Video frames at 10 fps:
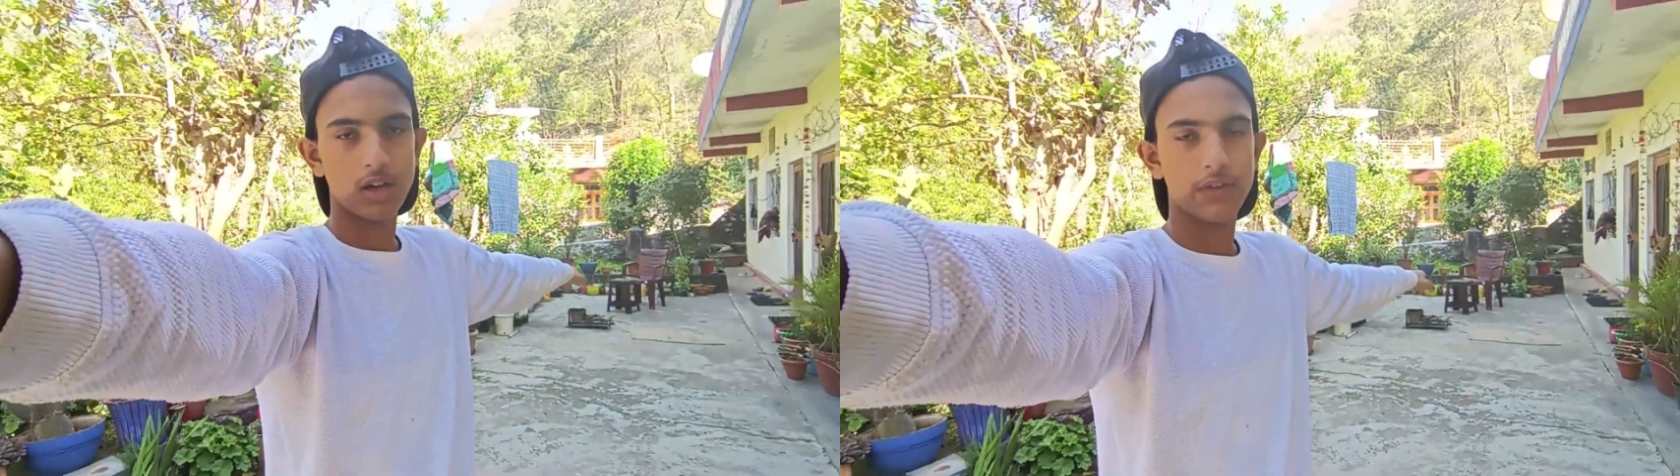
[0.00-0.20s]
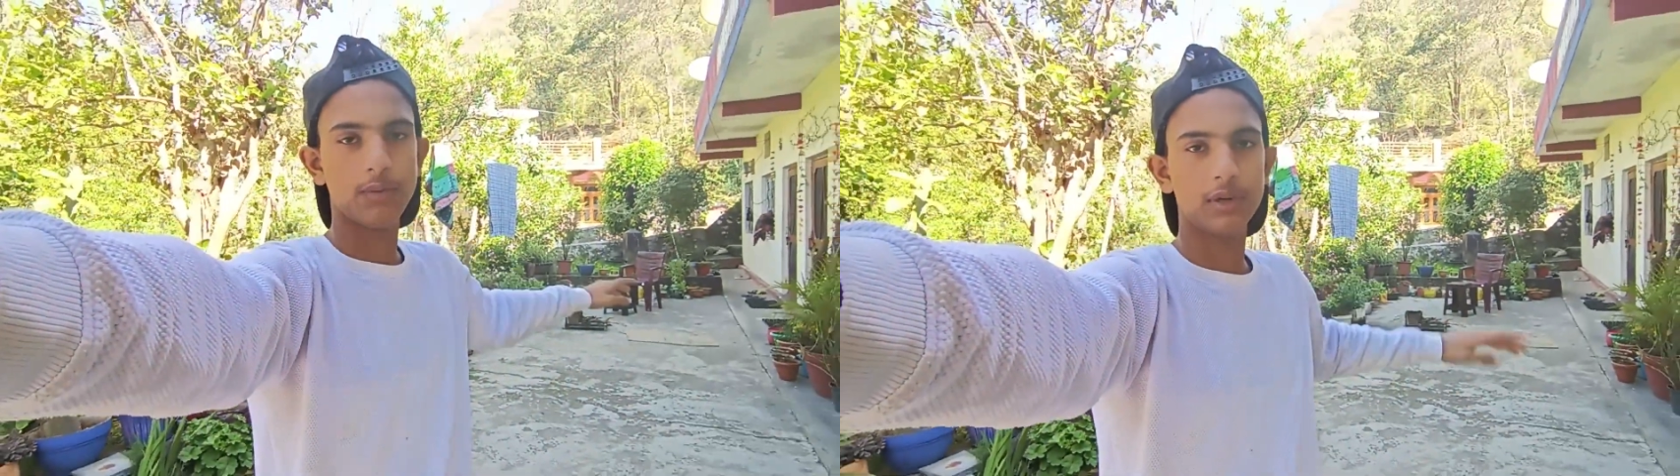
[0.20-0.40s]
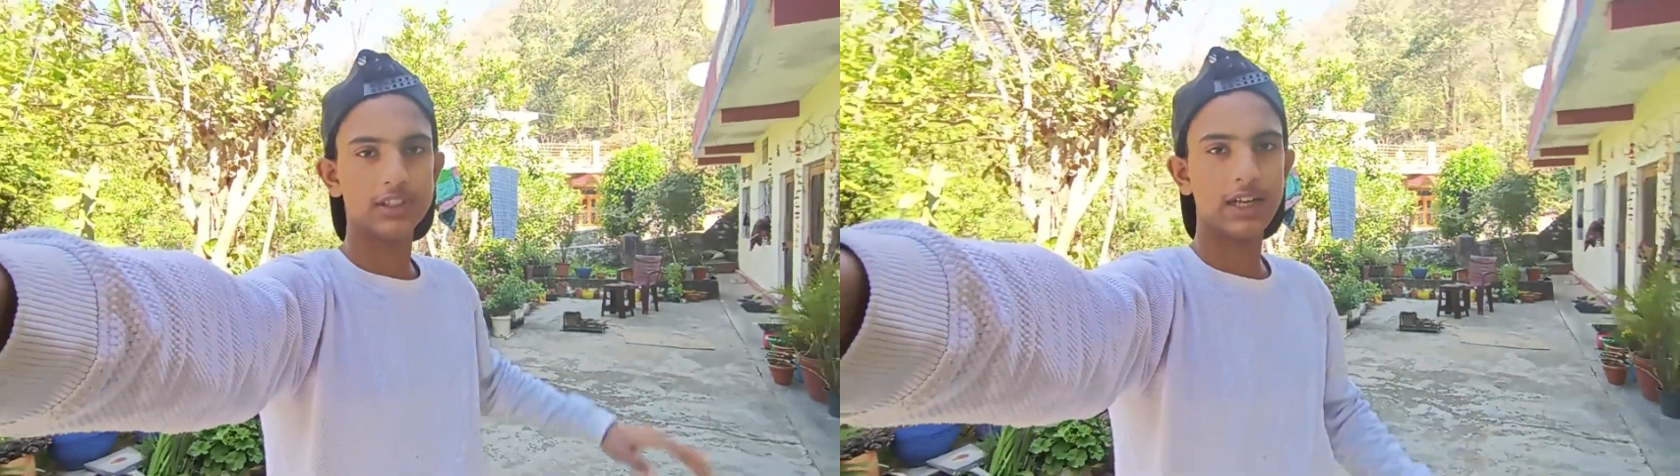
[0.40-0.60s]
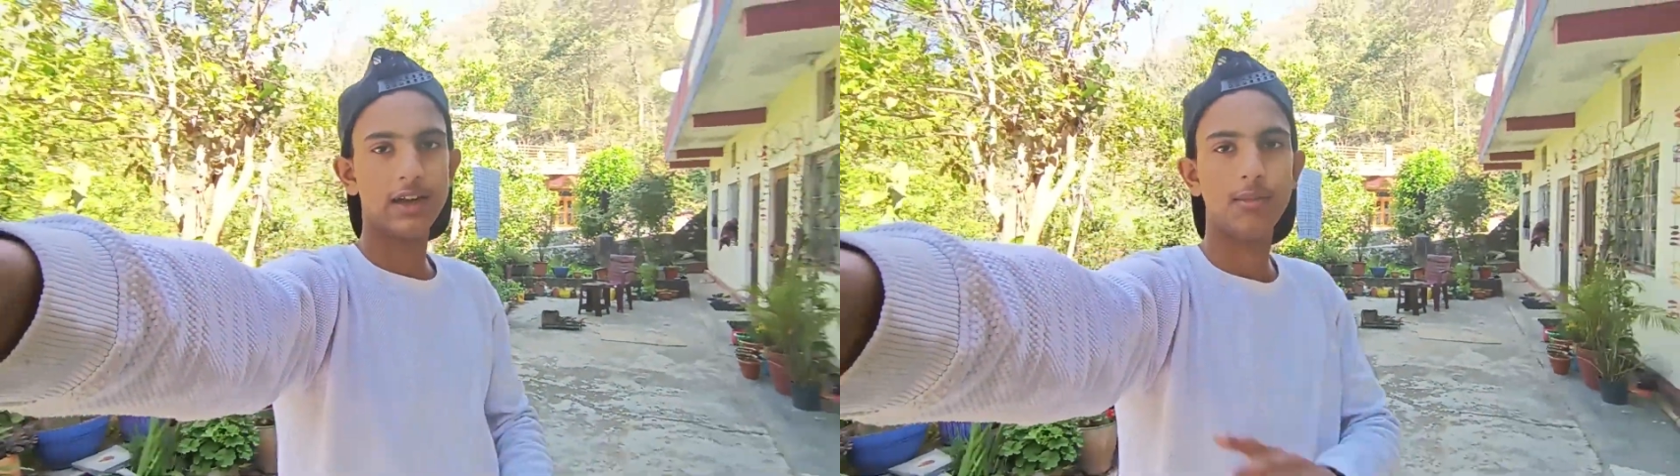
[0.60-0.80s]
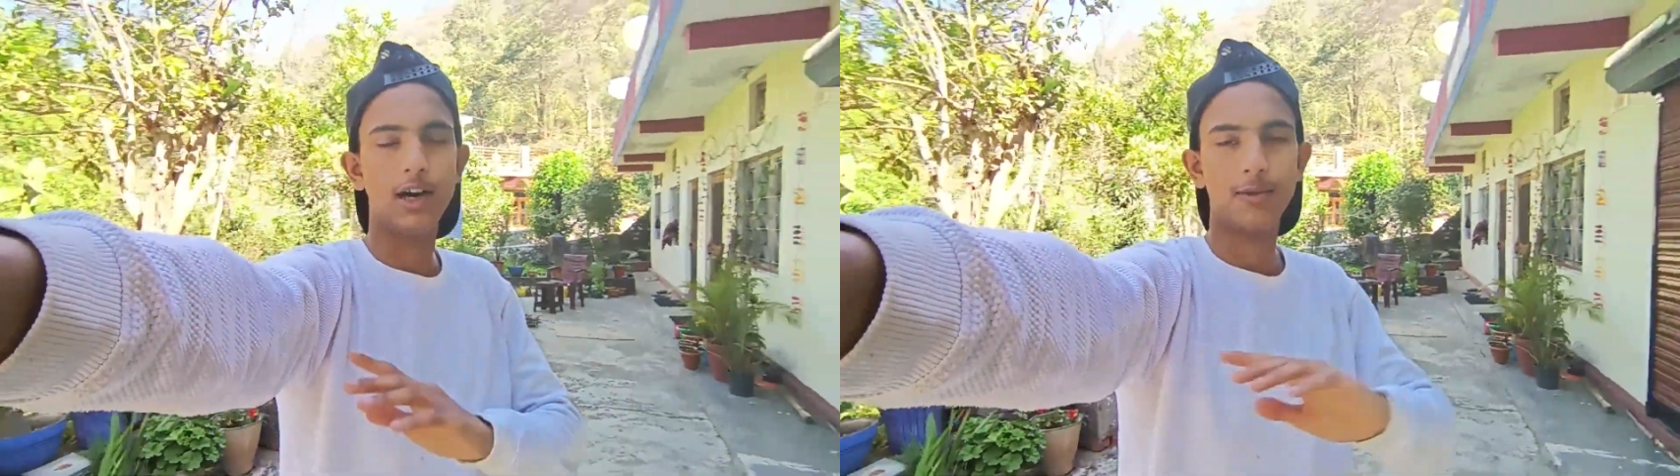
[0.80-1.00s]
काफ़ी मज़ा
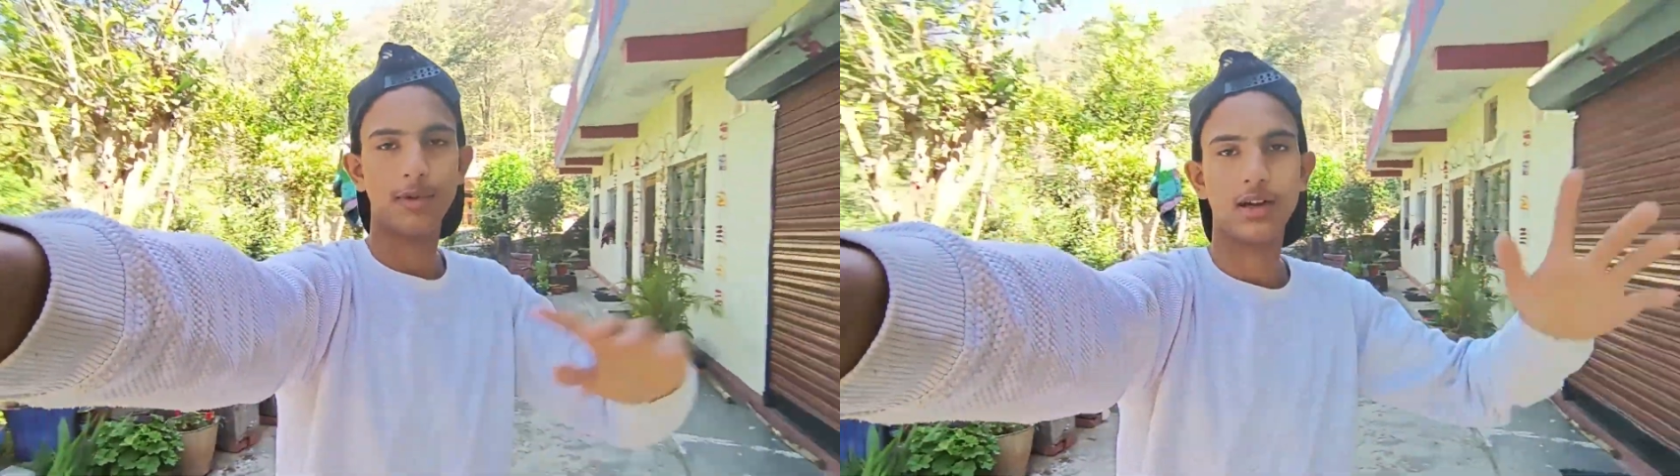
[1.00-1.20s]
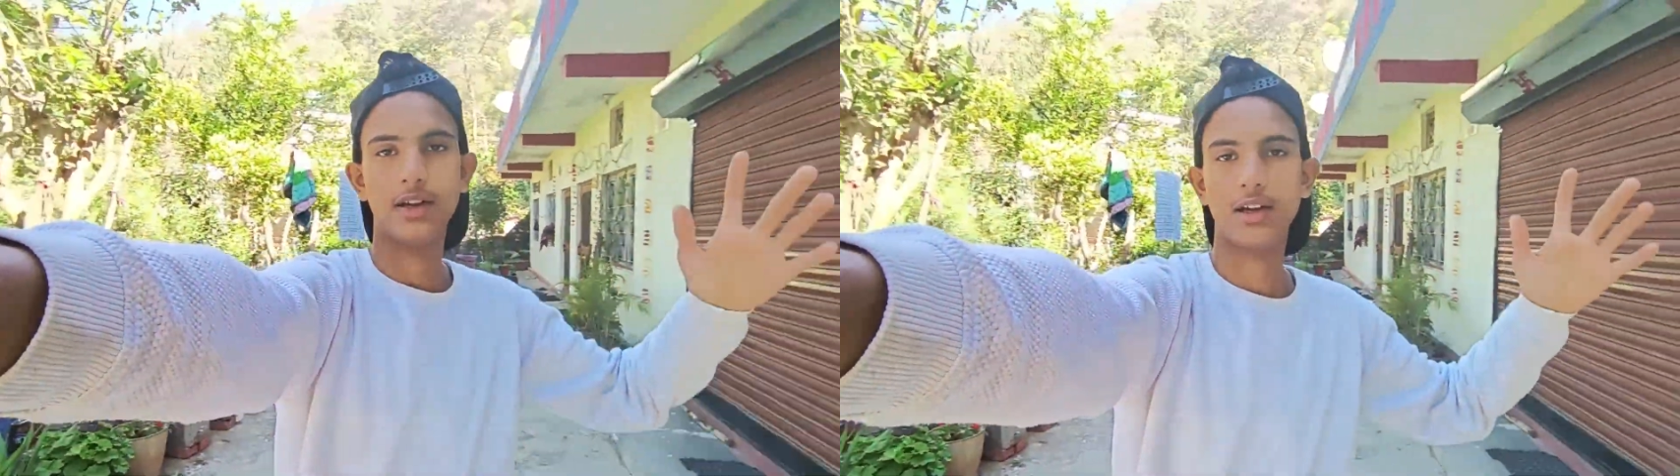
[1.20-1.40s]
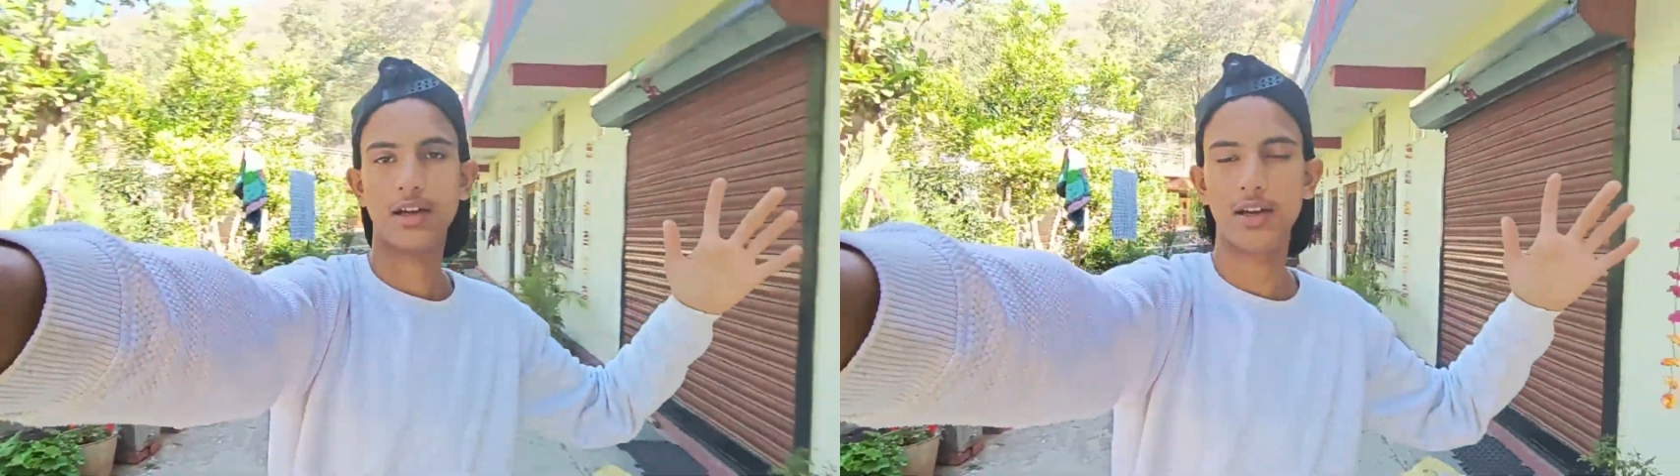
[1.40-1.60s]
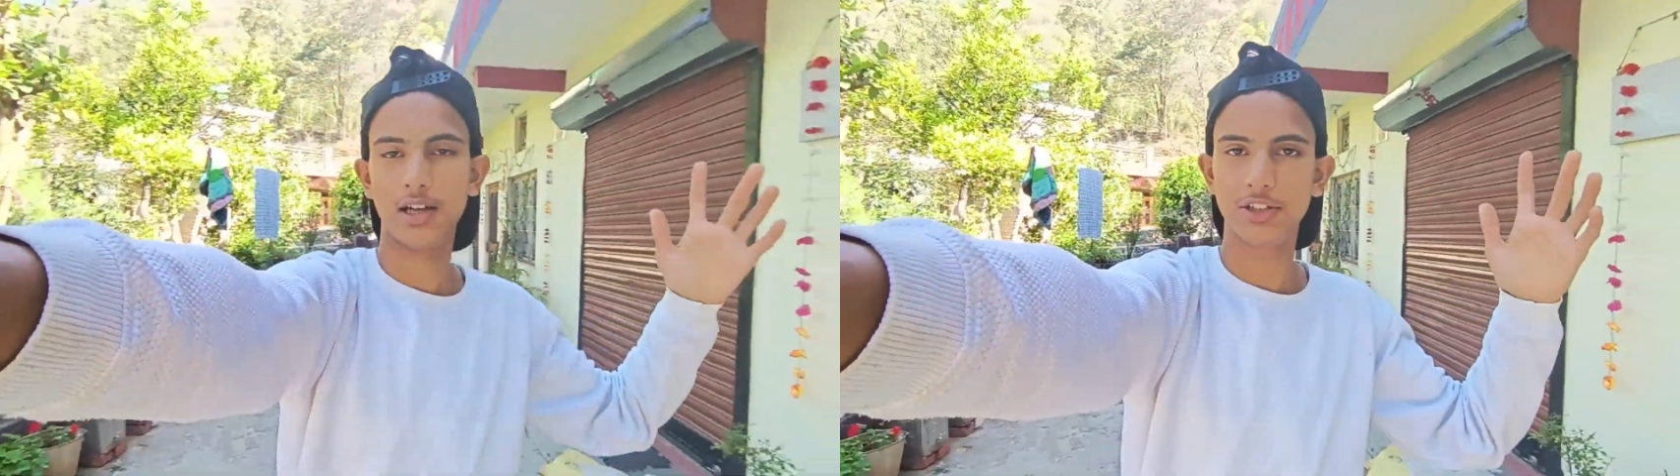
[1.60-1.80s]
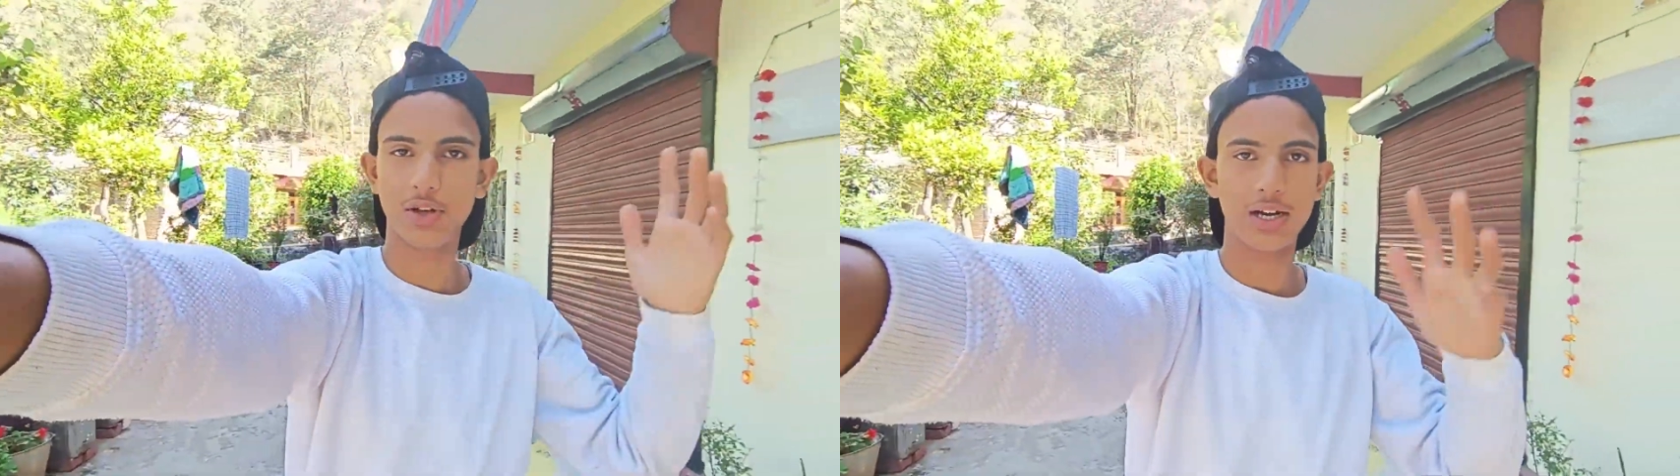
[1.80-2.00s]
आया बाहर का खाना खाने का जो